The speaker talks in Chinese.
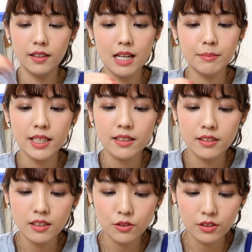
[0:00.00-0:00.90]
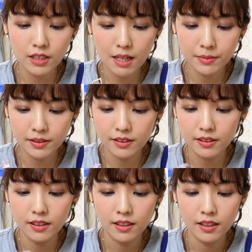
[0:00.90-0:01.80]
他们家特色就是他们
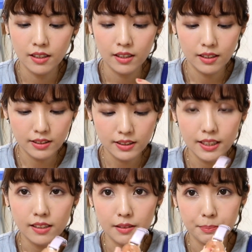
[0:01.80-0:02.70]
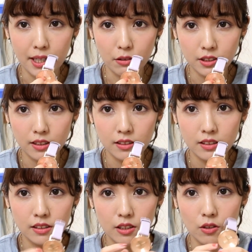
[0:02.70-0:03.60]
的这个表身
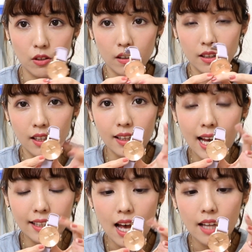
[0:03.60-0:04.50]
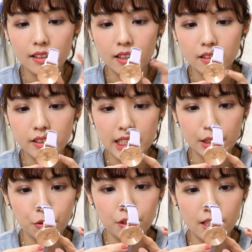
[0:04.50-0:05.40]
是这种大大的、很
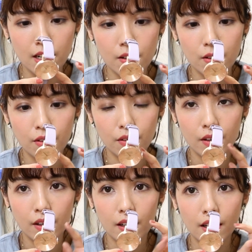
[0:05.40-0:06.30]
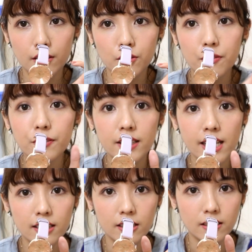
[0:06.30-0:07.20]
简约，然后很有分
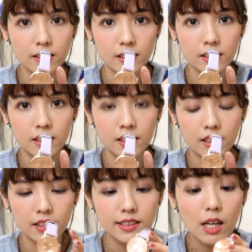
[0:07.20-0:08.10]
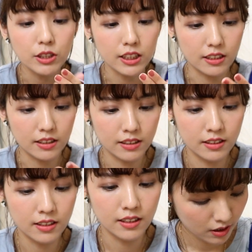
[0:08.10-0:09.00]
量的造型。
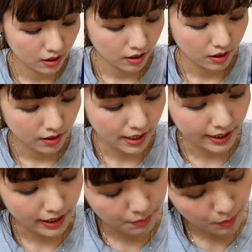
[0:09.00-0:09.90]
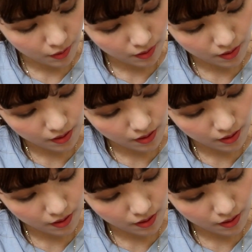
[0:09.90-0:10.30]
再给你们看，